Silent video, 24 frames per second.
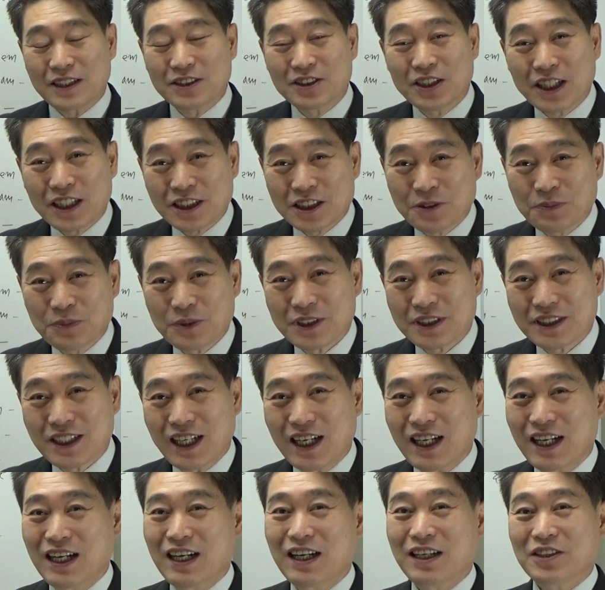
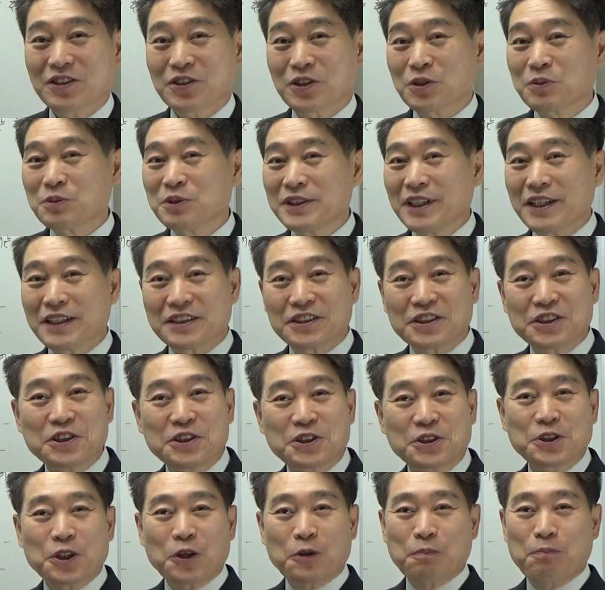안녕하십니까 여러분의
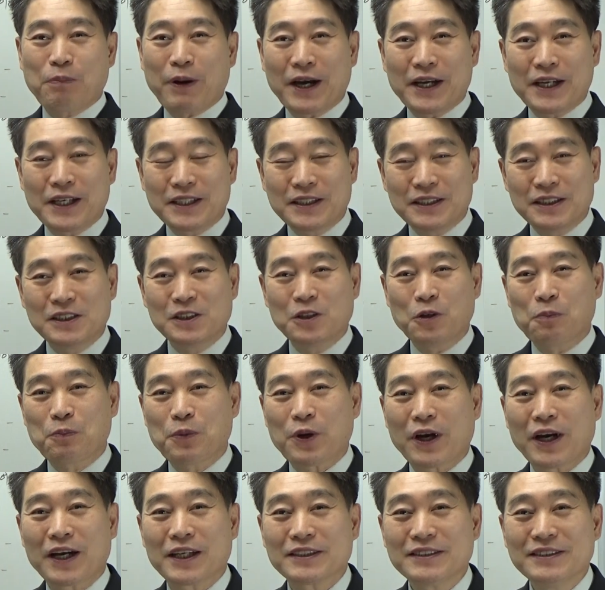지적 파일을
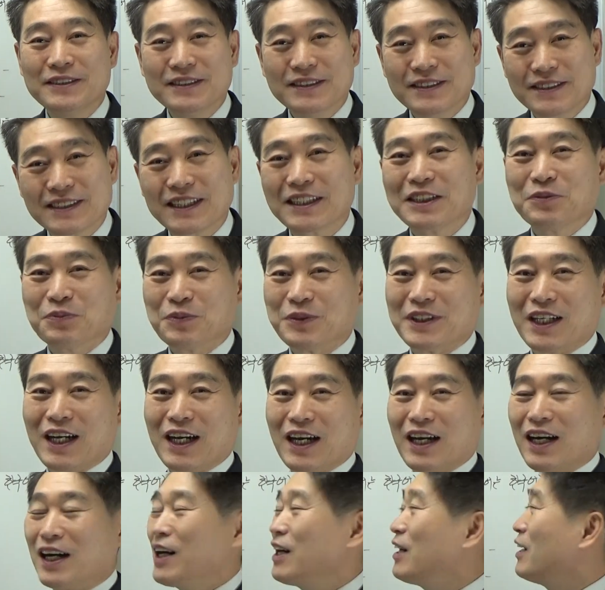높여가는
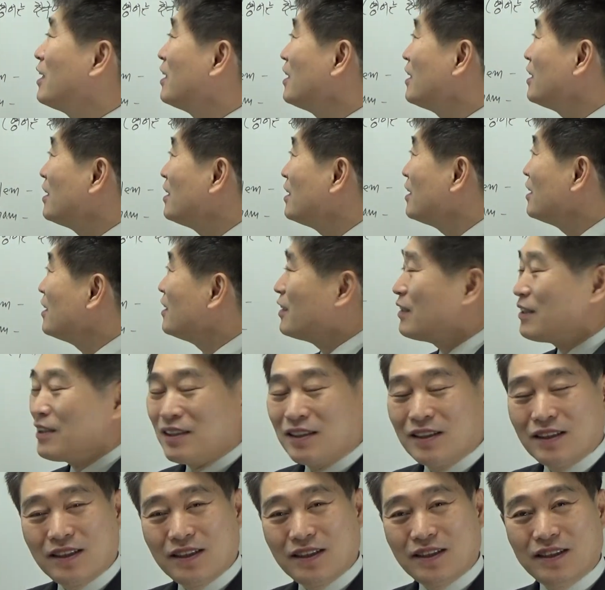시간입니다
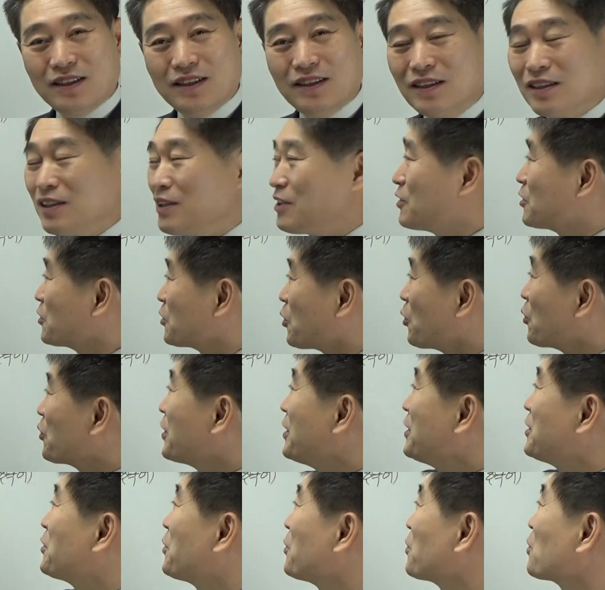어,
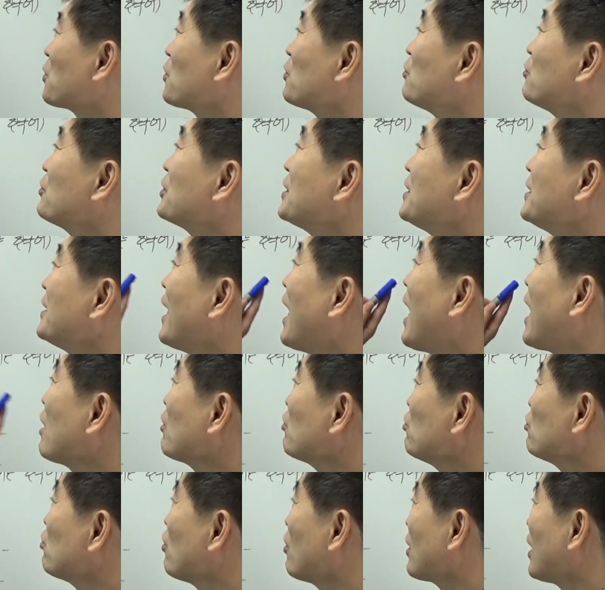동의족 우리
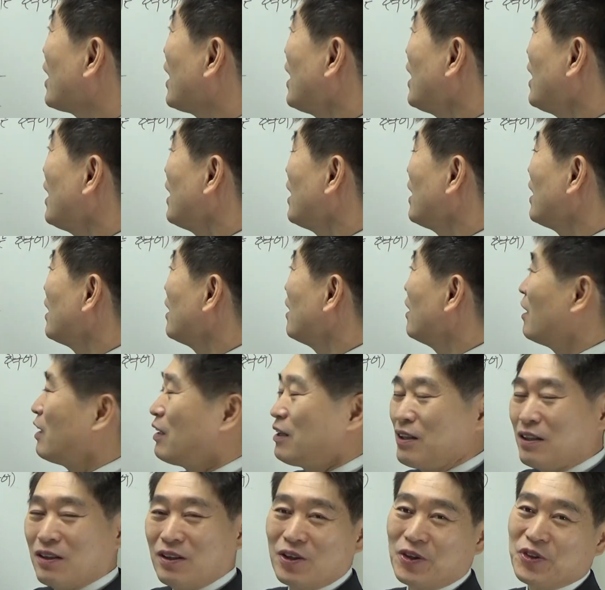한국어가
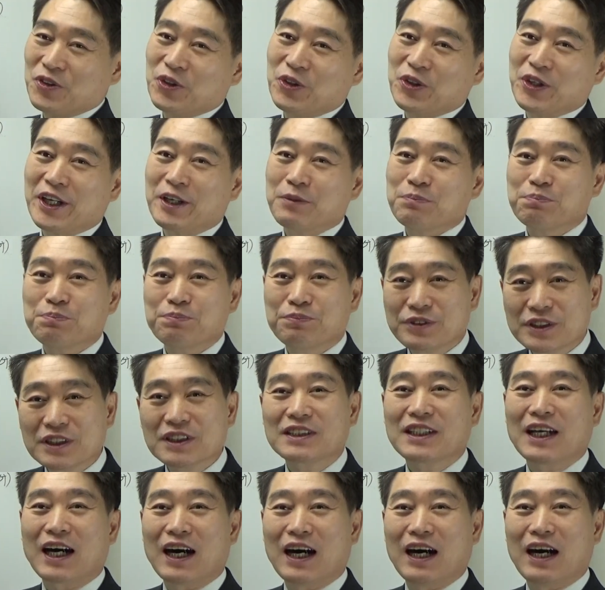언어의
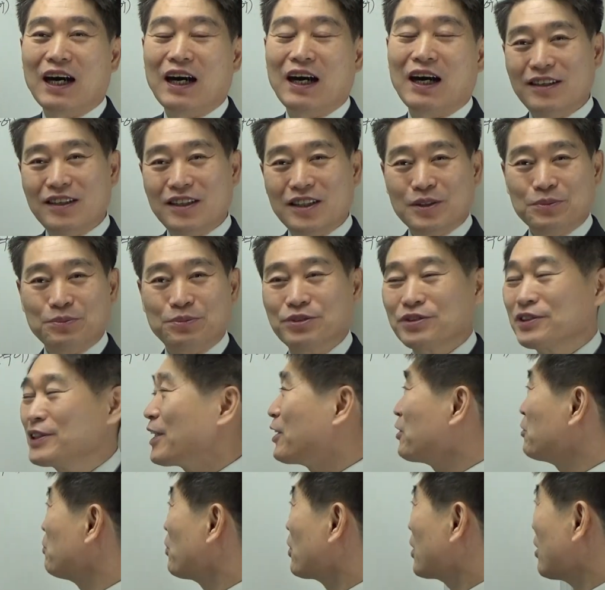뿌리다
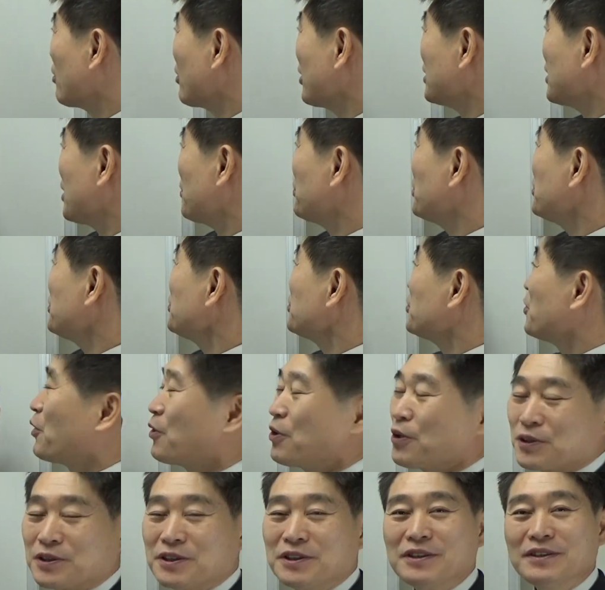부제로 뭐라고 했냐면
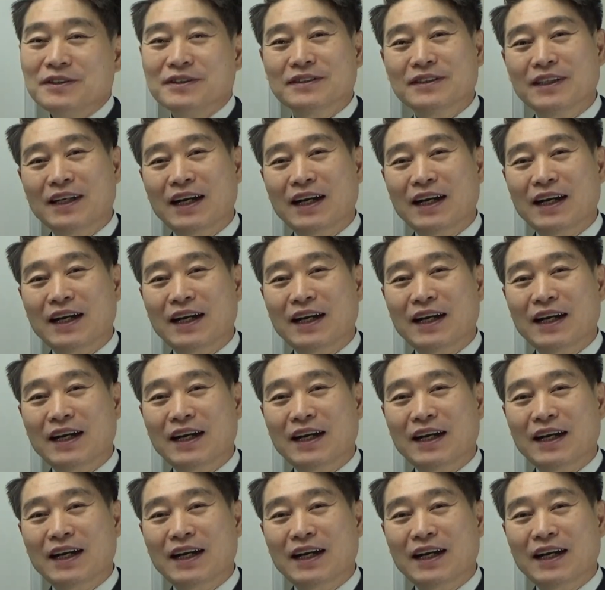영어는